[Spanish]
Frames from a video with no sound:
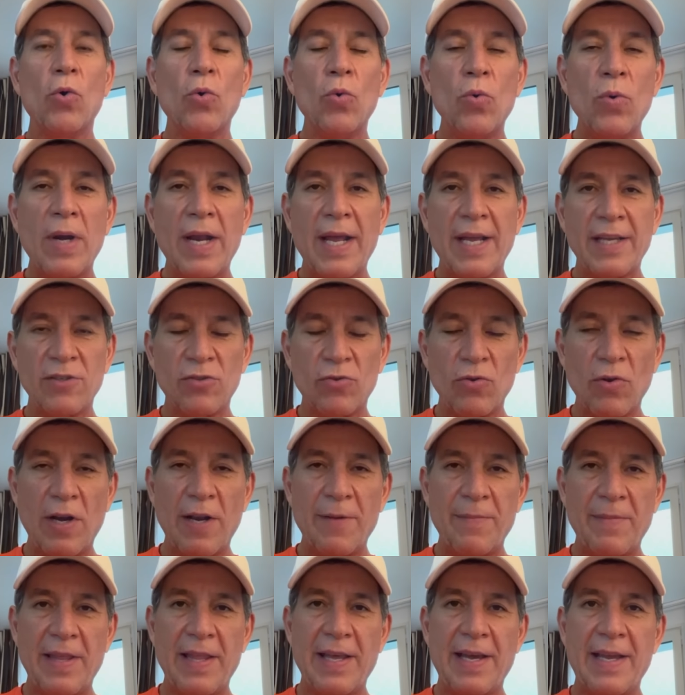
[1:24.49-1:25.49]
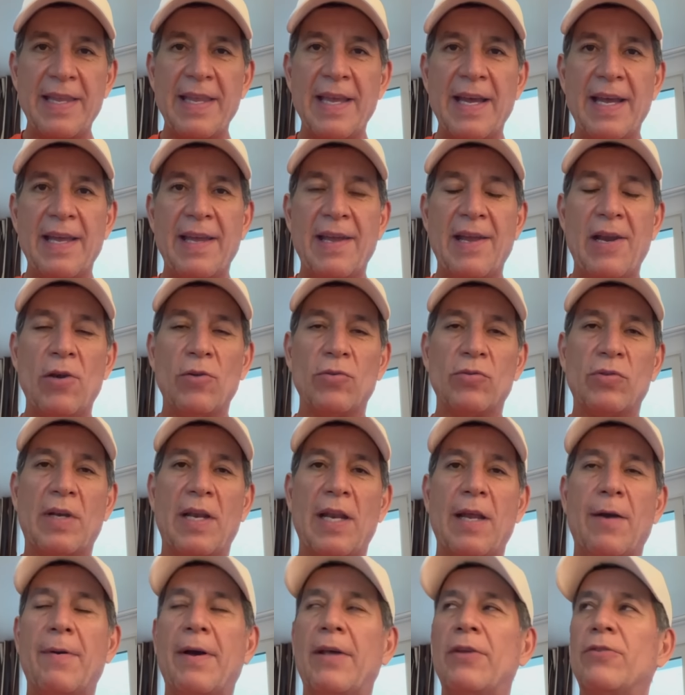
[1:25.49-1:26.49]
una sola medalla en los
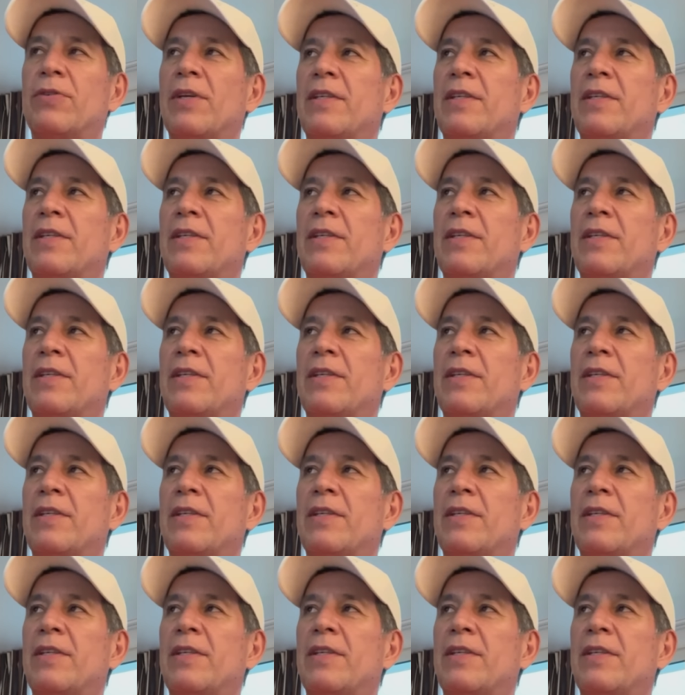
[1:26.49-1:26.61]
clavados.